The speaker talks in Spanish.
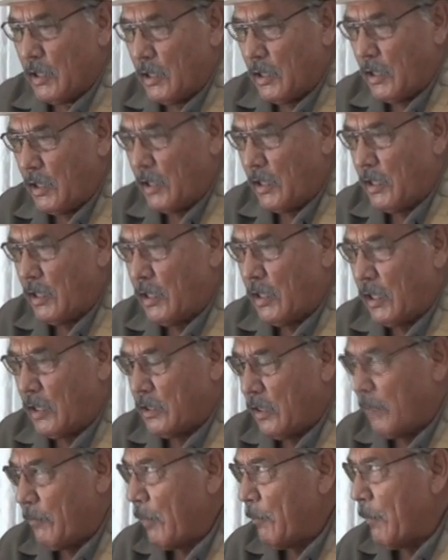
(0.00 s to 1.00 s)
y a
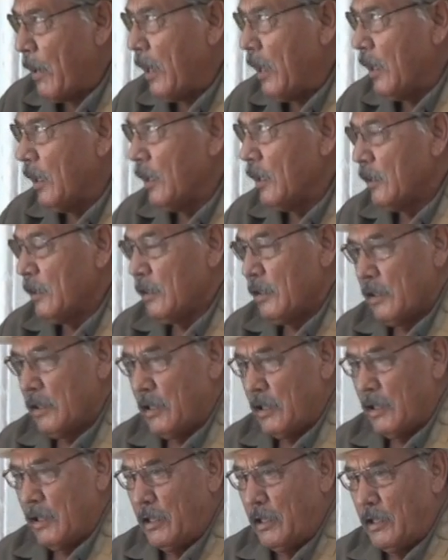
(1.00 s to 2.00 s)
la mamá,
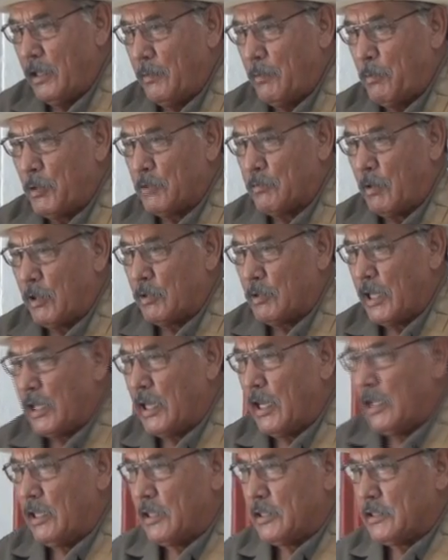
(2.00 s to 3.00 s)
y pues cuando esté
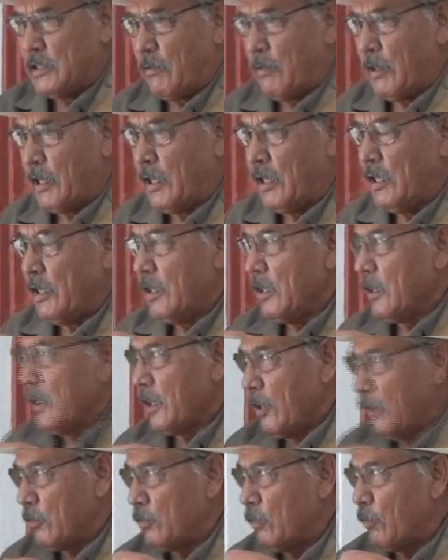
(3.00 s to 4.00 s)
grande que se acuerde
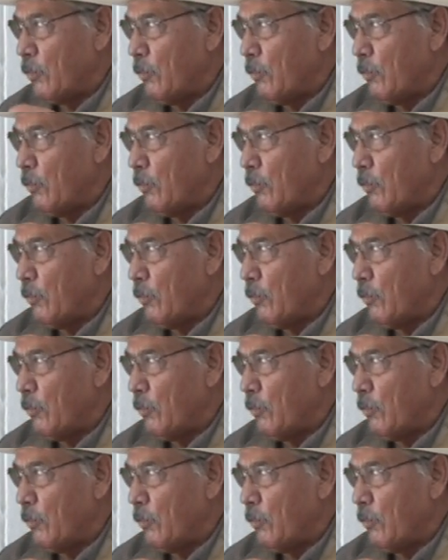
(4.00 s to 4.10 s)
que yo se lo